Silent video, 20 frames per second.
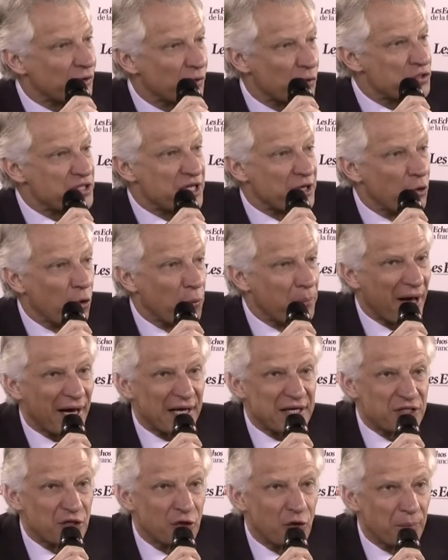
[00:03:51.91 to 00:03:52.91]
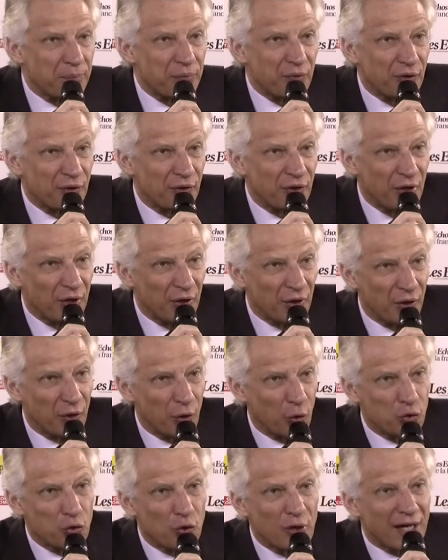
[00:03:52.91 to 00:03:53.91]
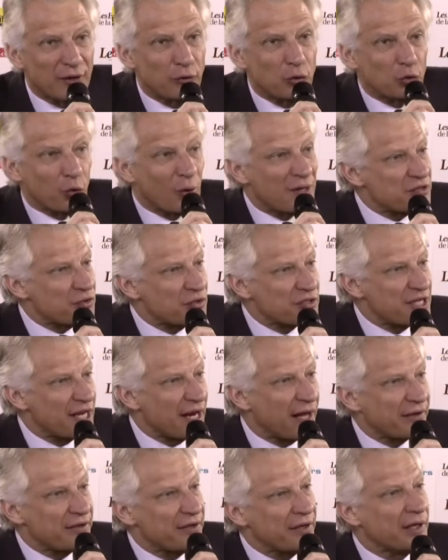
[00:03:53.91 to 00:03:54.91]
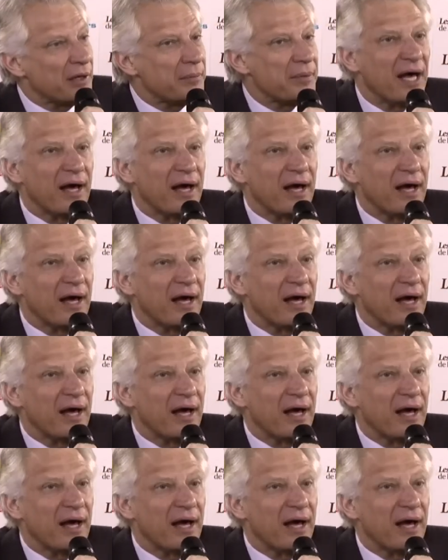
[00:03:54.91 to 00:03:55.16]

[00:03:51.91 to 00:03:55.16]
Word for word: Euh, Oseo, par exemple, euh, au-delà de 300 salariés,